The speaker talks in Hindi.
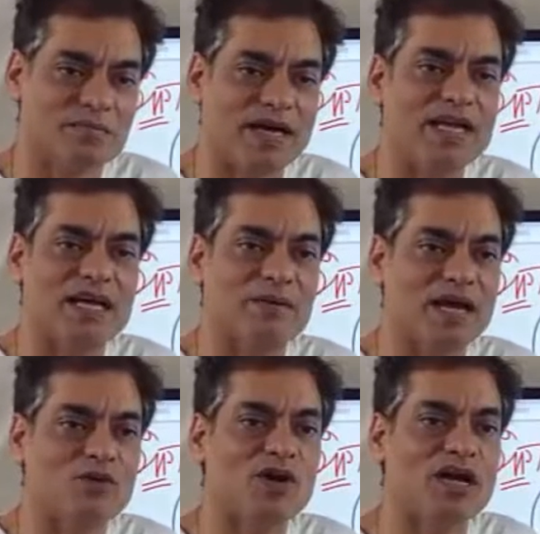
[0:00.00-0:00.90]
पानी का
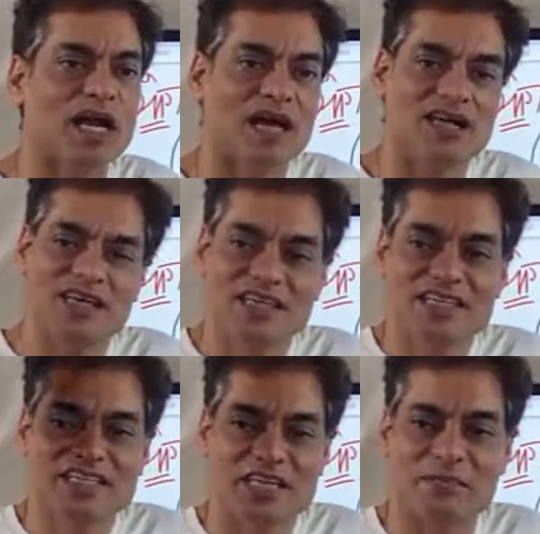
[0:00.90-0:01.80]
भरा हुआ घड़ा
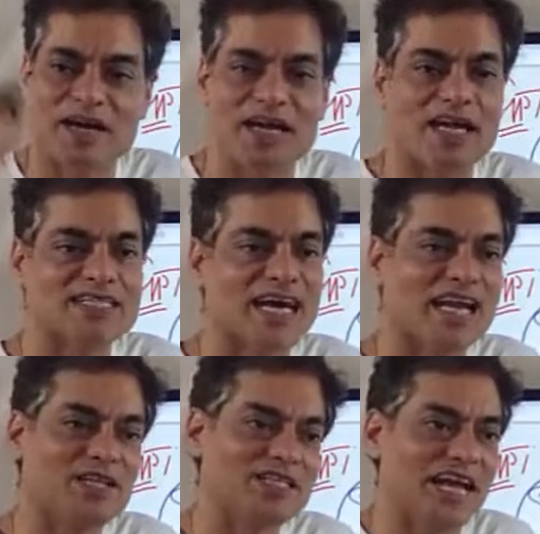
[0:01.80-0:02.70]
सिर पर लेकर जा
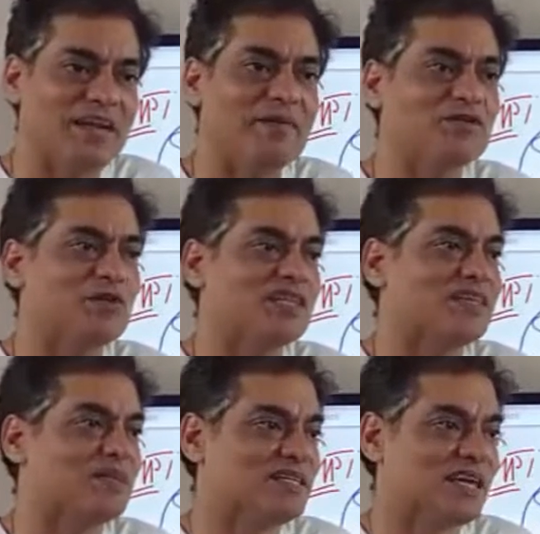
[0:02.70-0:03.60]
रही थी साइड में एक छोटा
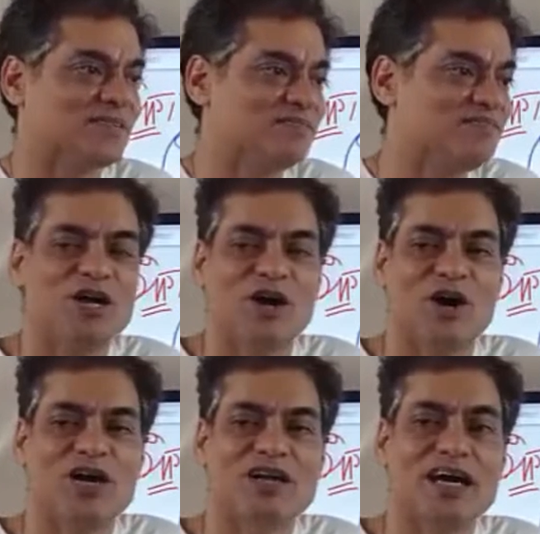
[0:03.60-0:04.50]
सा बच्चा
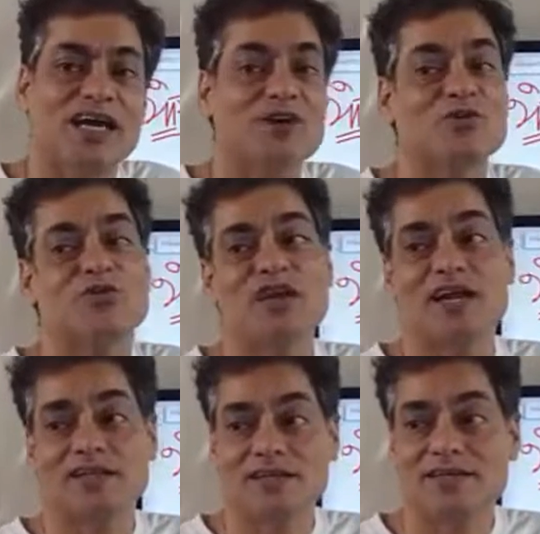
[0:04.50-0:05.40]
और गाना
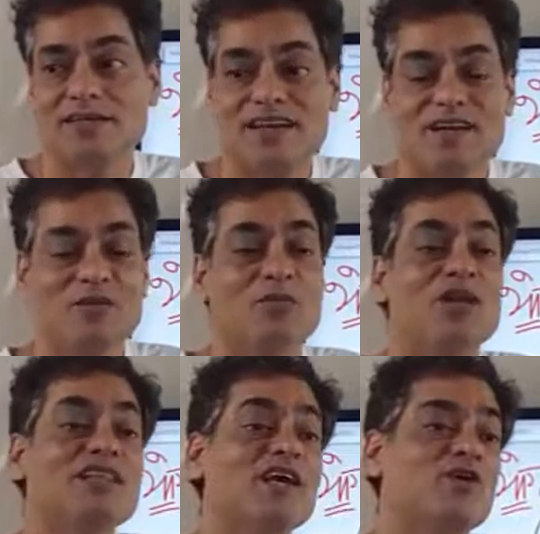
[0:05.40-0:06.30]
गुनगुना रही थी
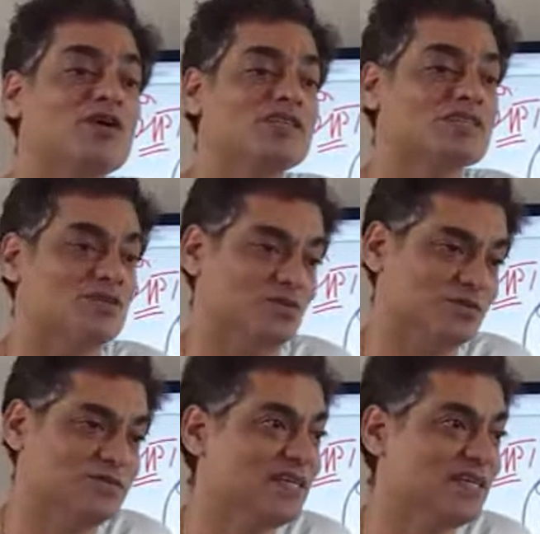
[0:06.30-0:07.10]
बोले देखो इसको